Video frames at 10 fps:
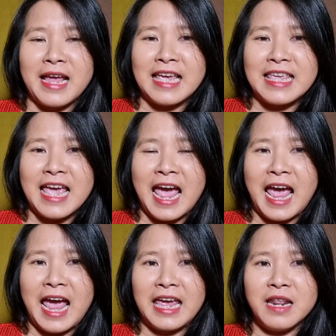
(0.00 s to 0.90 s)
hàng dài
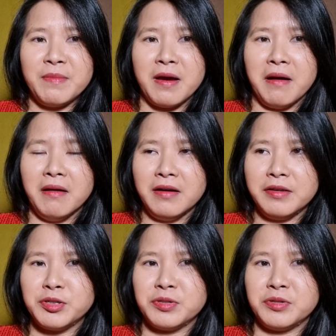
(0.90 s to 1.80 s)
dài đó mày
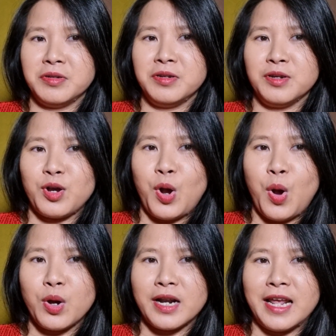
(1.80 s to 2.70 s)
ơi
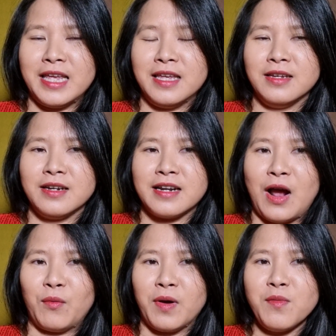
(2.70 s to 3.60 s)
con này
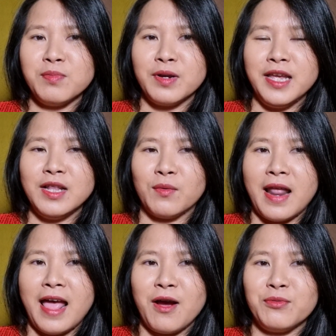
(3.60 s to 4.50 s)
đầu óc nghĩ tàu
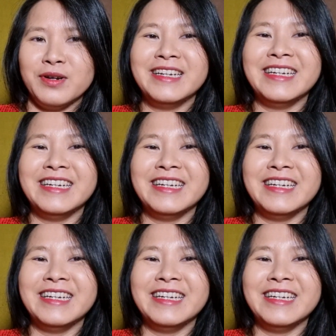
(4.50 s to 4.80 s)
lao